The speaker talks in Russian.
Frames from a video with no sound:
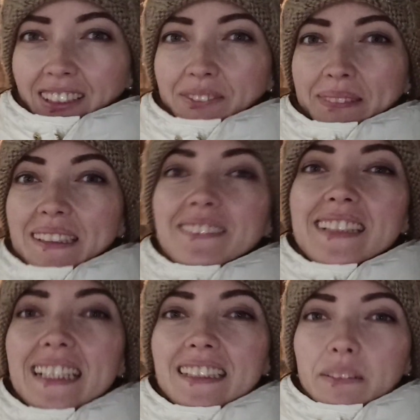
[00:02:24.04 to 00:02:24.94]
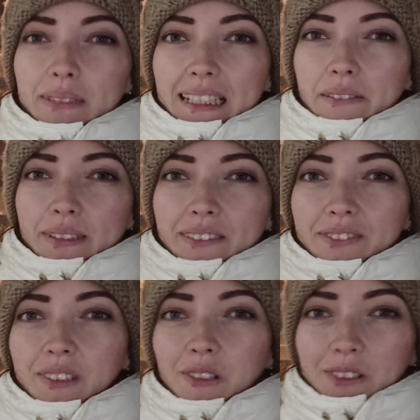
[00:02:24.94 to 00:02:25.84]
А мы уже собираемся
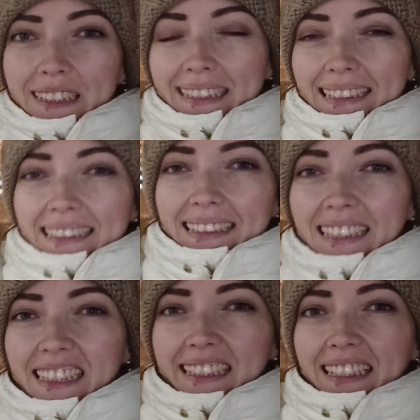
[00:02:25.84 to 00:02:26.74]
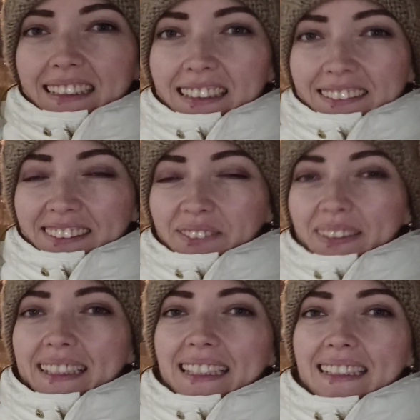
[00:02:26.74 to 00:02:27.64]
в гости на день рождения к тете
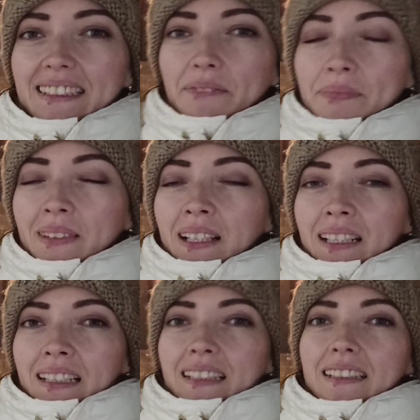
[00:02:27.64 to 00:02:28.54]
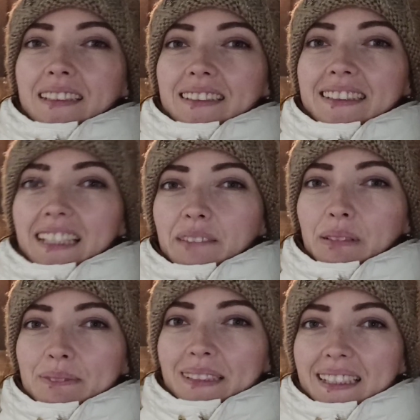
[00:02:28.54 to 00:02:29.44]
Марине. Э, сейчас
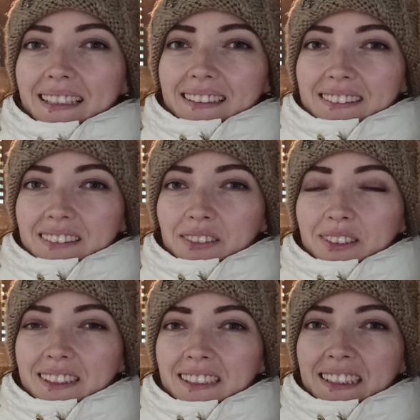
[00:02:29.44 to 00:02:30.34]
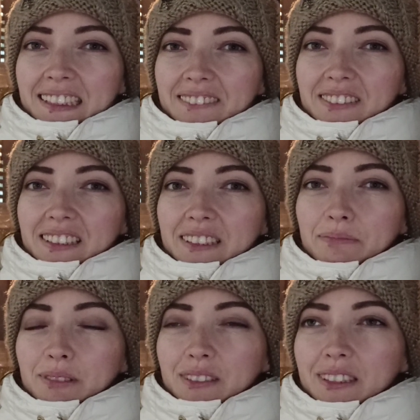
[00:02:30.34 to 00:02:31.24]
посмотрели розыгрыш этого
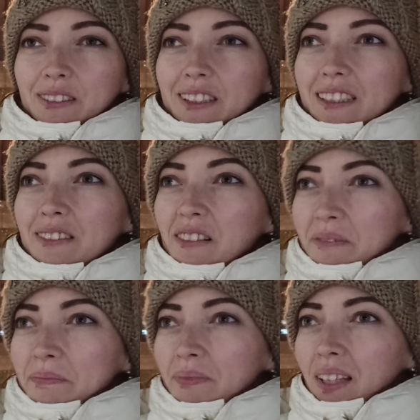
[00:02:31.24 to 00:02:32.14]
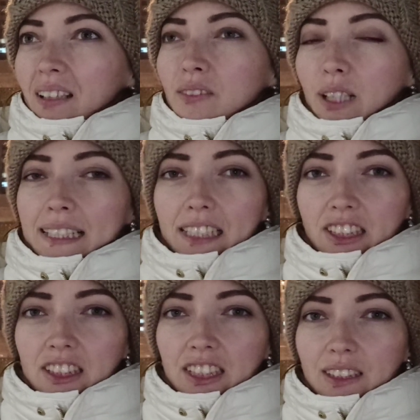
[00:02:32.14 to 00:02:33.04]
столото. Ну,
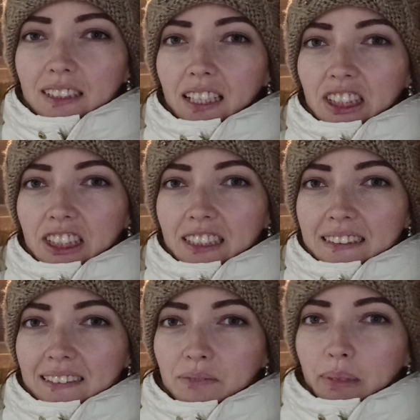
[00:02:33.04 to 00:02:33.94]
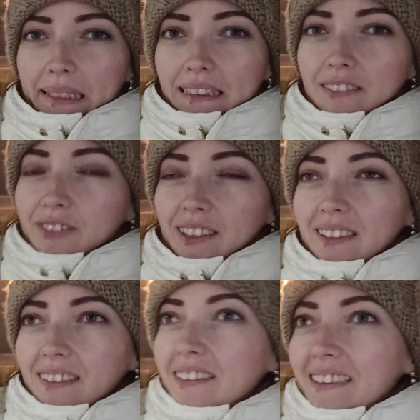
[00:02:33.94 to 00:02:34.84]
конечно же, наш ни один билет не
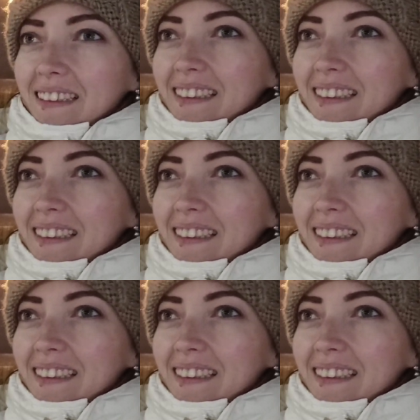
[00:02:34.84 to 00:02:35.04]
выиграл.